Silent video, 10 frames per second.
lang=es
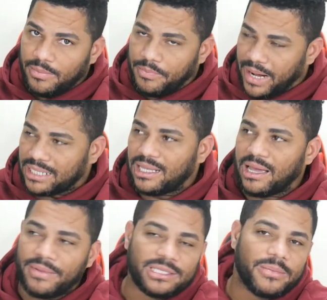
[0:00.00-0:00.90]

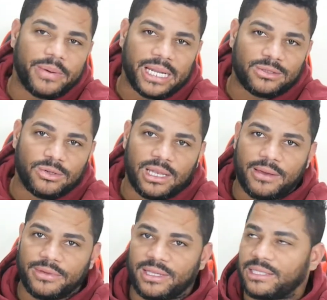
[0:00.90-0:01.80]
prácticamente para toda
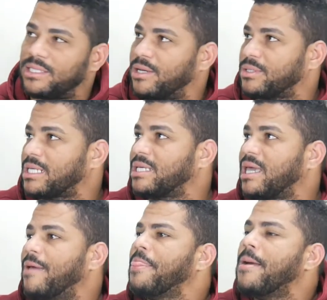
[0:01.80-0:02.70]
la vida, chicos. Así
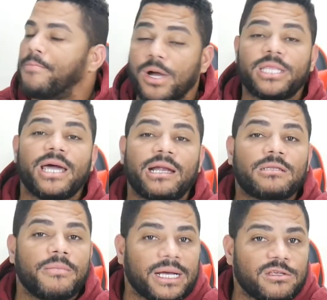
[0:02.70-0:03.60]
que voy a
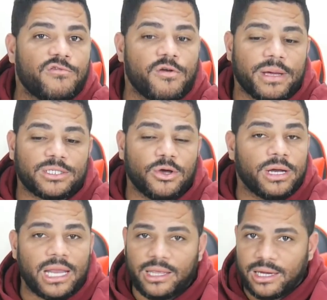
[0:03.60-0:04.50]
dejarte más
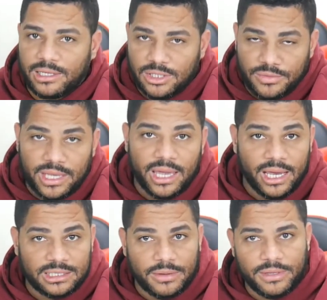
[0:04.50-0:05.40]
información en la descripción de
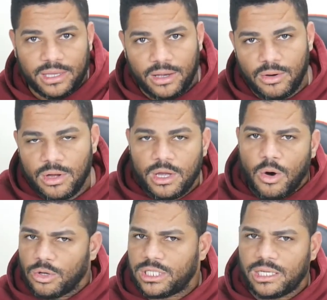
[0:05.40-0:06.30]
este video.
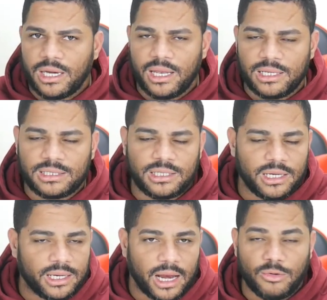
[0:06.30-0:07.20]
O si quieres
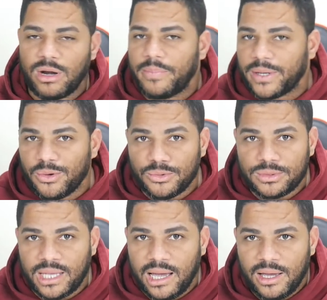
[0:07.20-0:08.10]
eh, alguna
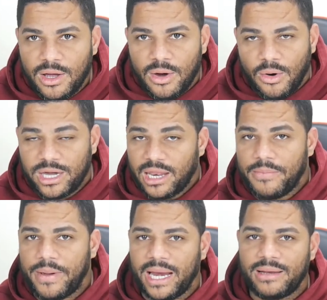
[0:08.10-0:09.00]
pregunta o
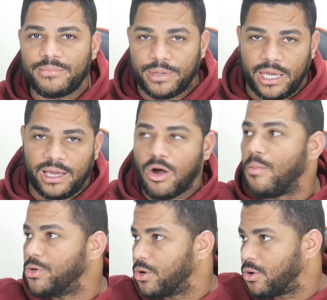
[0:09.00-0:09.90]
quieres ver eh,
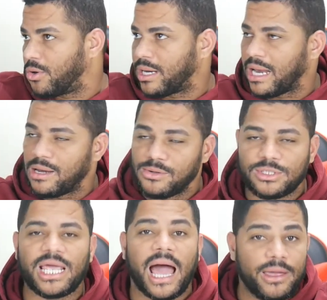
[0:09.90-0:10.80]
cómo yo coloqué las
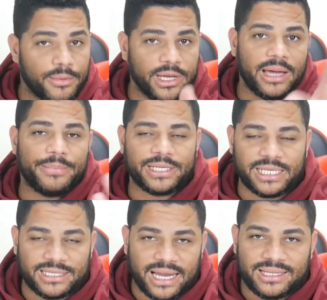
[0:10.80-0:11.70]
luces, ahí voy a
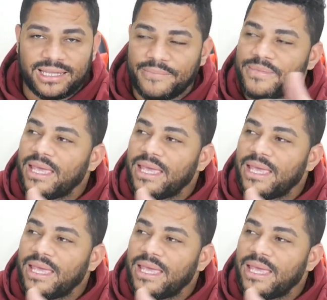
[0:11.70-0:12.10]
presentarte